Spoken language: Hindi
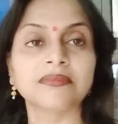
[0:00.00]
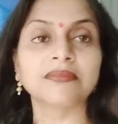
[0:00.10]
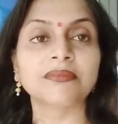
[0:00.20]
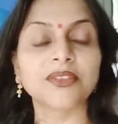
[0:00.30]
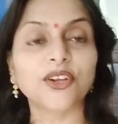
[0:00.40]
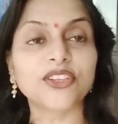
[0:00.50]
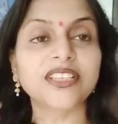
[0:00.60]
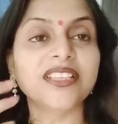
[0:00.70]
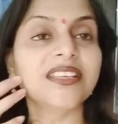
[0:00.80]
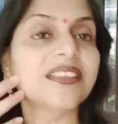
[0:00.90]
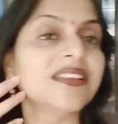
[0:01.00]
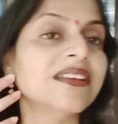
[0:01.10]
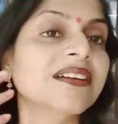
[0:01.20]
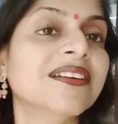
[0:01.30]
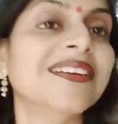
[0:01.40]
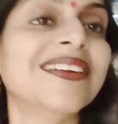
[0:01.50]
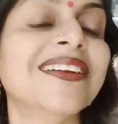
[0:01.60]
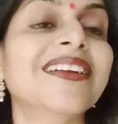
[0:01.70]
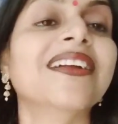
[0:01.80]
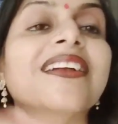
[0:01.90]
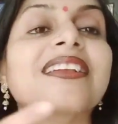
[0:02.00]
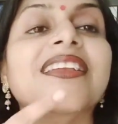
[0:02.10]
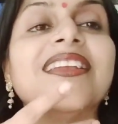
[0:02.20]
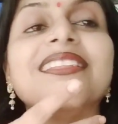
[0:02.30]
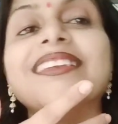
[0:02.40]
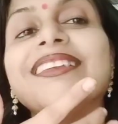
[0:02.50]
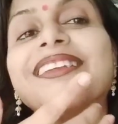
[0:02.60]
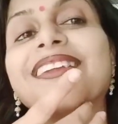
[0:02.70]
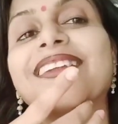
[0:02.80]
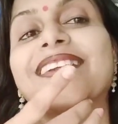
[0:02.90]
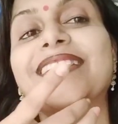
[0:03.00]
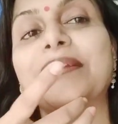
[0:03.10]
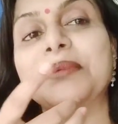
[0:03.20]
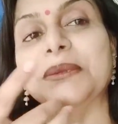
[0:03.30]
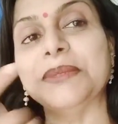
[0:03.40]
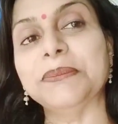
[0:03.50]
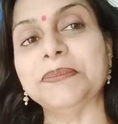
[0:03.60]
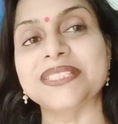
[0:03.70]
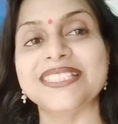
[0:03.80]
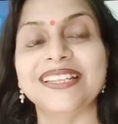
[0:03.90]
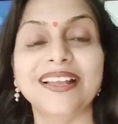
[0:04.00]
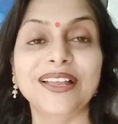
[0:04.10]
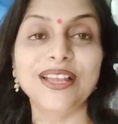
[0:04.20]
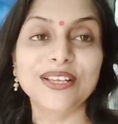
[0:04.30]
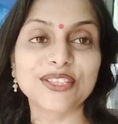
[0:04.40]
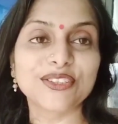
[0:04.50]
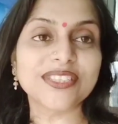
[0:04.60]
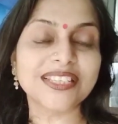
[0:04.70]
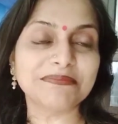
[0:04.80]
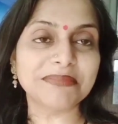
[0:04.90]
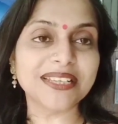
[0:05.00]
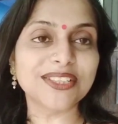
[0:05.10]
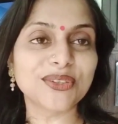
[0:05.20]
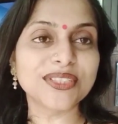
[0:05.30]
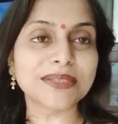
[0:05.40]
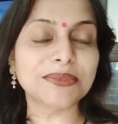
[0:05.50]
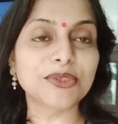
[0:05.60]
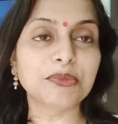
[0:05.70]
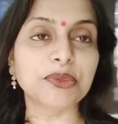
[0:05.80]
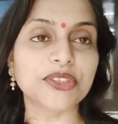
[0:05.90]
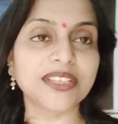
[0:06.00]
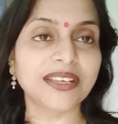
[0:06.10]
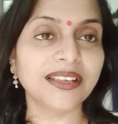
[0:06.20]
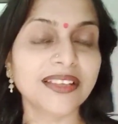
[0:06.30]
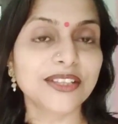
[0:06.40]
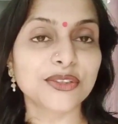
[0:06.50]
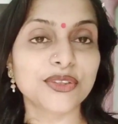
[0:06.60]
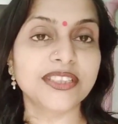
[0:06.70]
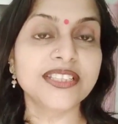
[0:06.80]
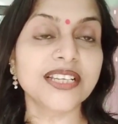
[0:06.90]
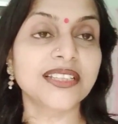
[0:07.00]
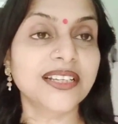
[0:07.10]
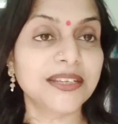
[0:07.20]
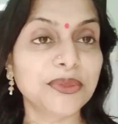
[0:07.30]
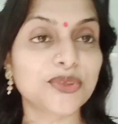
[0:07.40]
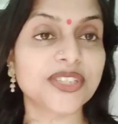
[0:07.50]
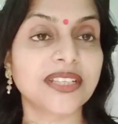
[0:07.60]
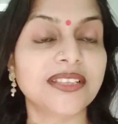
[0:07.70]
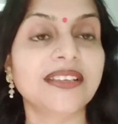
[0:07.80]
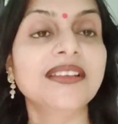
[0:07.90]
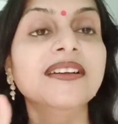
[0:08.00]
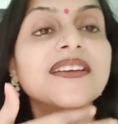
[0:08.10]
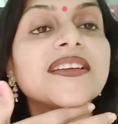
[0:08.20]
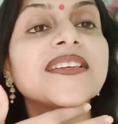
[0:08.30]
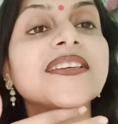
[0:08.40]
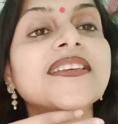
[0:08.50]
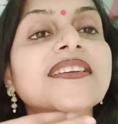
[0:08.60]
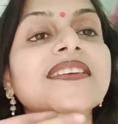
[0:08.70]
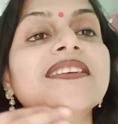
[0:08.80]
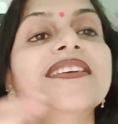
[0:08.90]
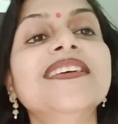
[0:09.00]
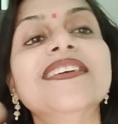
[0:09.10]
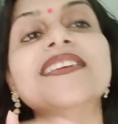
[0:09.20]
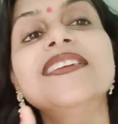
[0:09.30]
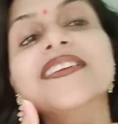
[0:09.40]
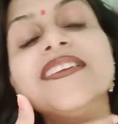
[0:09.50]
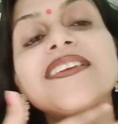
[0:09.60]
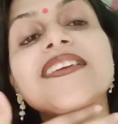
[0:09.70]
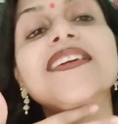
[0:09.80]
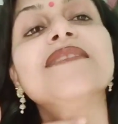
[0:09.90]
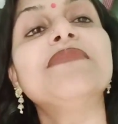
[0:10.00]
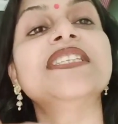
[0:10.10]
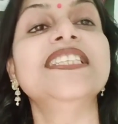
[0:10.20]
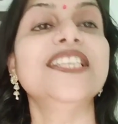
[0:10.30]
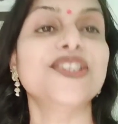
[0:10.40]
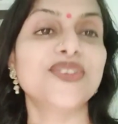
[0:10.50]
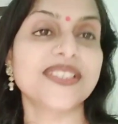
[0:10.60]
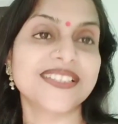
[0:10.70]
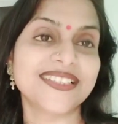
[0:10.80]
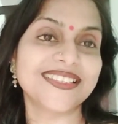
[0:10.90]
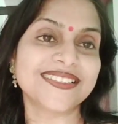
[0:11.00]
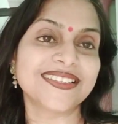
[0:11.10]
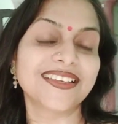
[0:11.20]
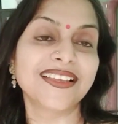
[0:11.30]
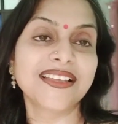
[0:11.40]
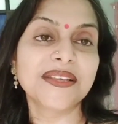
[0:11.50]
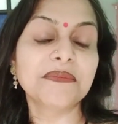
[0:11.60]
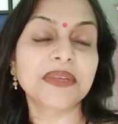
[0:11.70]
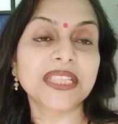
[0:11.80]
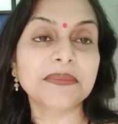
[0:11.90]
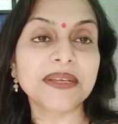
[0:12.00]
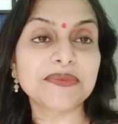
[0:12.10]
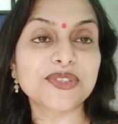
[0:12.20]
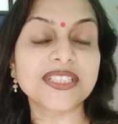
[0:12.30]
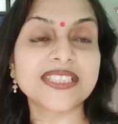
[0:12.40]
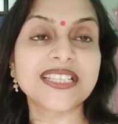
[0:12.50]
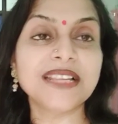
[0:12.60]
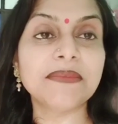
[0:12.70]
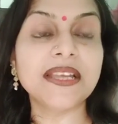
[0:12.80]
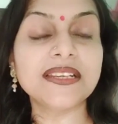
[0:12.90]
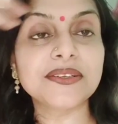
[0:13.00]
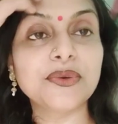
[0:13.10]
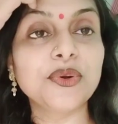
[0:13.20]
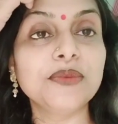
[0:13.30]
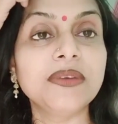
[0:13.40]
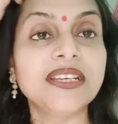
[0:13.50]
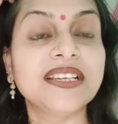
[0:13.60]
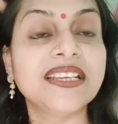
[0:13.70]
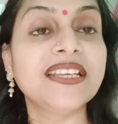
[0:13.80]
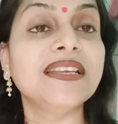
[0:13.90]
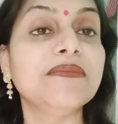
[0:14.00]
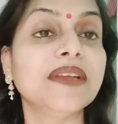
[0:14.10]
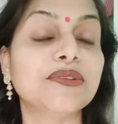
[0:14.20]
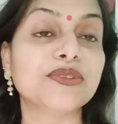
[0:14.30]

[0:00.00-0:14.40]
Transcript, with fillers: और ये देखिए ना ये देखिए टप टप टप पसीना क्योंकि छत पे थोड़ी सी भी धूप होती है तो इतनी ज़्यादा गर्मी हो जाती है ना कि पसीने की तो ऐसी की तैसी मतलब कि अब कुछ इसीलिए मैं कोई भी क्रीम या कुछ भी नहीं